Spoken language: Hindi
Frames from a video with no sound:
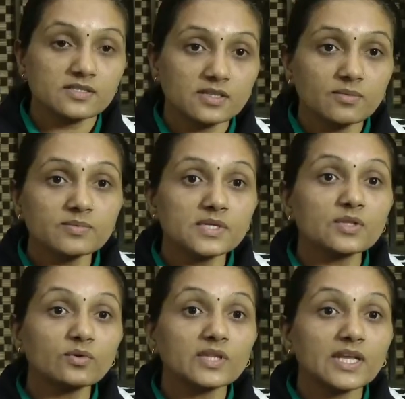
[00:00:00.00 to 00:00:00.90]
सत्य में
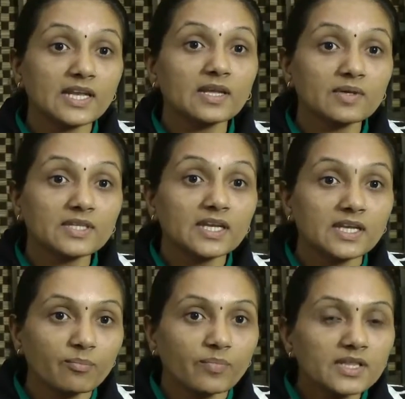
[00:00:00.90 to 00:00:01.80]
मुझे को देखने के बाद ये
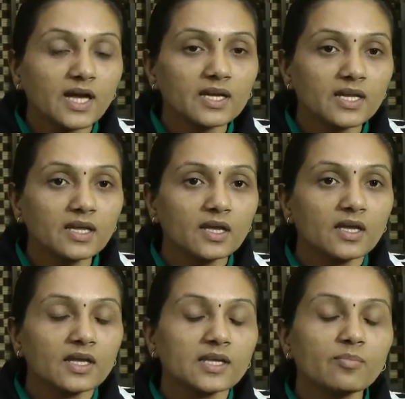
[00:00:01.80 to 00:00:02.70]
हिम्मत आ गई
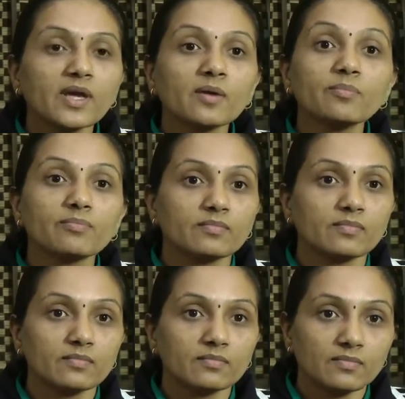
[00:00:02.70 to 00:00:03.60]
कि मैं अब
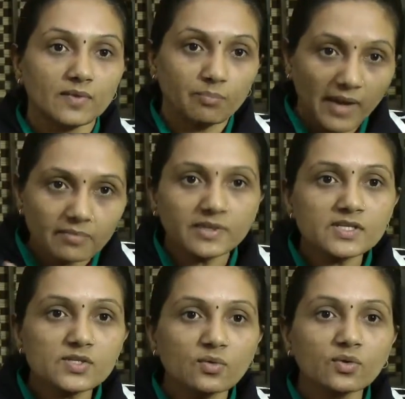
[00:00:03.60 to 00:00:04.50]
मैं भी
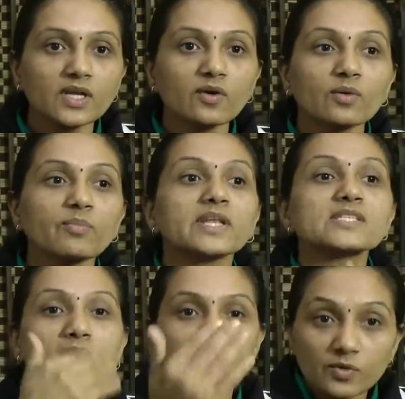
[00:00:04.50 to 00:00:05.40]
नहीं सहूंगी और
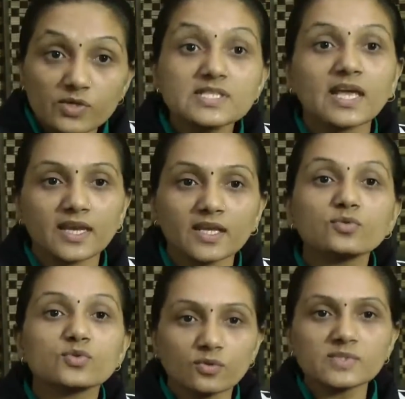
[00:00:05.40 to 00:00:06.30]
मेरे सामने कोई सह रहा है
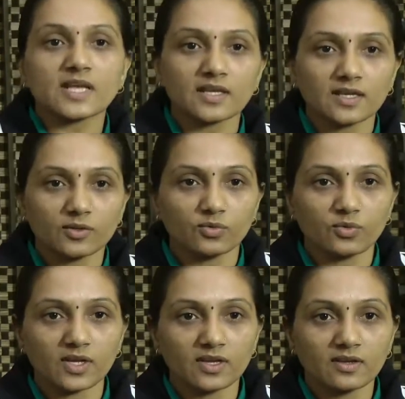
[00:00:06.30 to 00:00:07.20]
तो उसको भी सहने नहीं
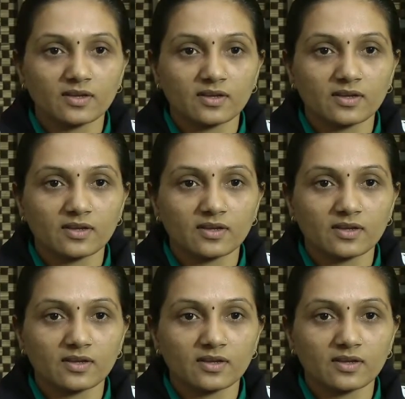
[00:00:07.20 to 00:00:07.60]
दूंगी